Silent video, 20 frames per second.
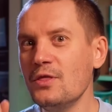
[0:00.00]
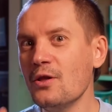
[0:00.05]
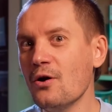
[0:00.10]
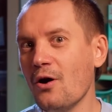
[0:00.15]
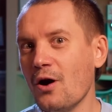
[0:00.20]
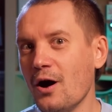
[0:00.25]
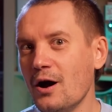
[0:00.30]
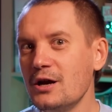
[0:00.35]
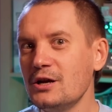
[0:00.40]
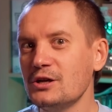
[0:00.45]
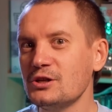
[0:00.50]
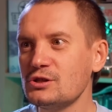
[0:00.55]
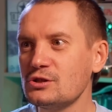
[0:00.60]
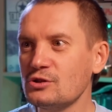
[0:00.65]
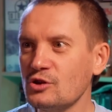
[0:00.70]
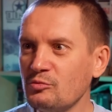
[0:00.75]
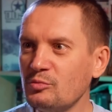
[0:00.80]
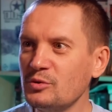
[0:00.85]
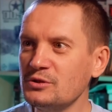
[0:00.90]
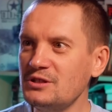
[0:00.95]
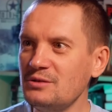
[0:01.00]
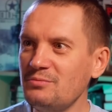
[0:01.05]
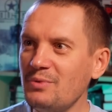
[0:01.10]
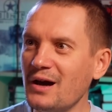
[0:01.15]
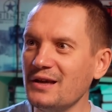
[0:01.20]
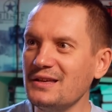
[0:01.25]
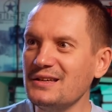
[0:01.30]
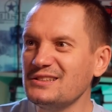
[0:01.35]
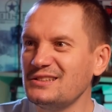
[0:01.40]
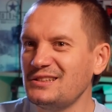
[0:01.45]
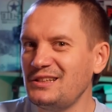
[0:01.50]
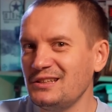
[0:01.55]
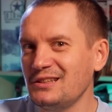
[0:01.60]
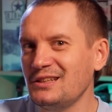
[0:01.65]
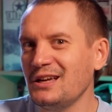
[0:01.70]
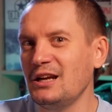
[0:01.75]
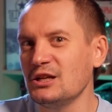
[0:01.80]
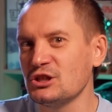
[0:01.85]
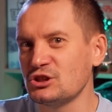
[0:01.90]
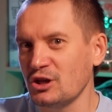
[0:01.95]
Но, чтобы тебя не
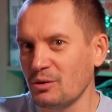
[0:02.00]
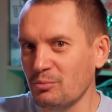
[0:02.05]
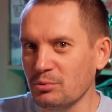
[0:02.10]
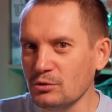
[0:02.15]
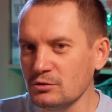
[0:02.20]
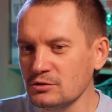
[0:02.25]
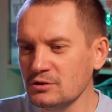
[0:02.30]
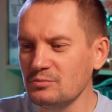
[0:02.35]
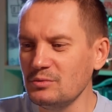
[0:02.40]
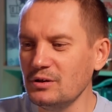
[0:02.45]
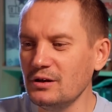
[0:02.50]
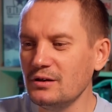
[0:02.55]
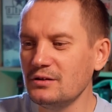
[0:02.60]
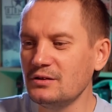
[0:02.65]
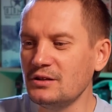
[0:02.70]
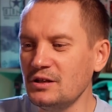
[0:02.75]
закидали шаблонами,